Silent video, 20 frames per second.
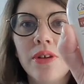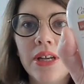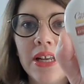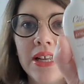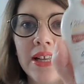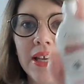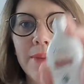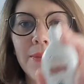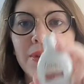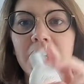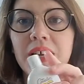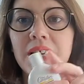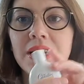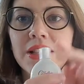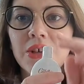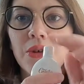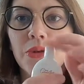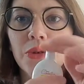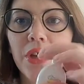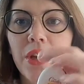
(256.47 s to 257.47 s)
Il est très bien, il
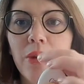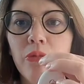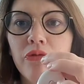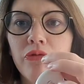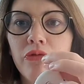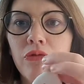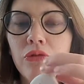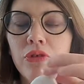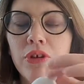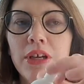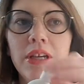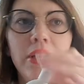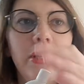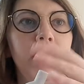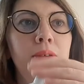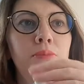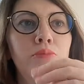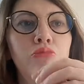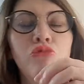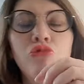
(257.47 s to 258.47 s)
sent très bon,
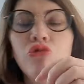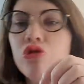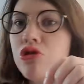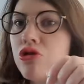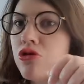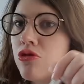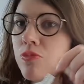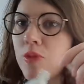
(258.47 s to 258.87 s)
il mousse